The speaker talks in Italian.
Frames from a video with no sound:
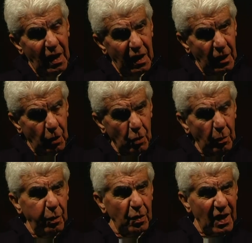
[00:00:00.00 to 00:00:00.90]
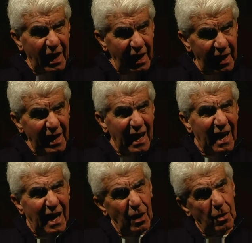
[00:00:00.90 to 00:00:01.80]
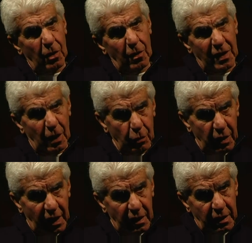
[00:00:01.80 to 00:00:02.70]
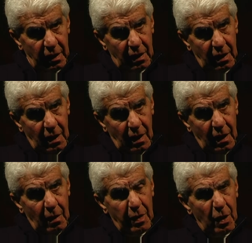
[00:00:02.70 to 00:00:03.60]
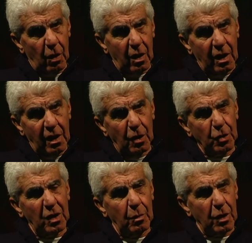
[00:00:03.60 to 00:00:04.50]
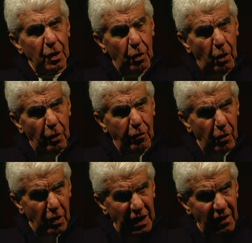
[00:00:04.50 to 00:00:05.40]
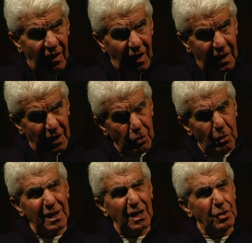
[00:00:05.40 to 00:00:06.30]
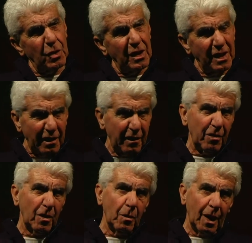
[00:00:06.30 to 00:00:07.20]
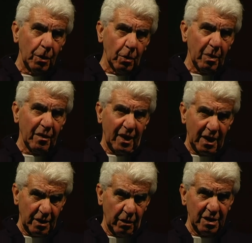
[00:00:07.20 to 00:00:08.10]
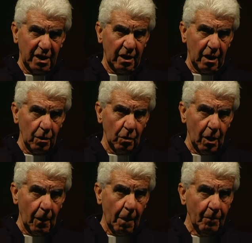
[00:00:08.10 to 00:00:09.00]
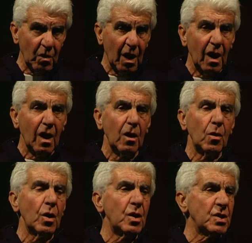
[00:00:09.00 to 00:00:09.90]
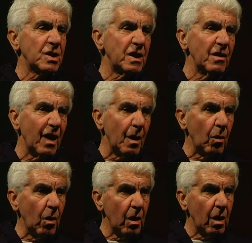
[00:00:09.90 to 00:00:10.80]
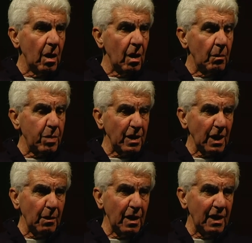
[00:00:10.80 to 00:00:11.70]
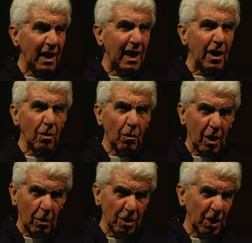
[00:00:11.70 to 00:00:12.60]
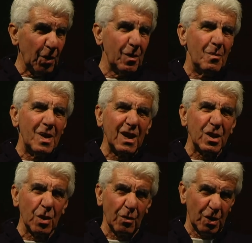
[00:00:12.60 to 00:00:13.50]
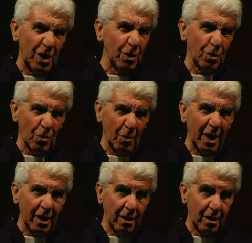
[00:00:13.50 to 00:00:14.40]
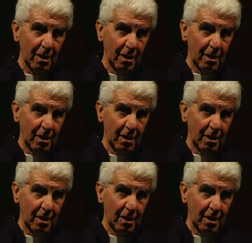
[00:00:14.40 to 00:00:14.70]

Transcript: Il gruppo 3 era a carico dell'utente. Però il nostro laboratorio forniva la strumentazione di riferimento per farsi questa taratura. Noi gestivamo eh, praticamente all'anno qualcosa come 1500 strumenti.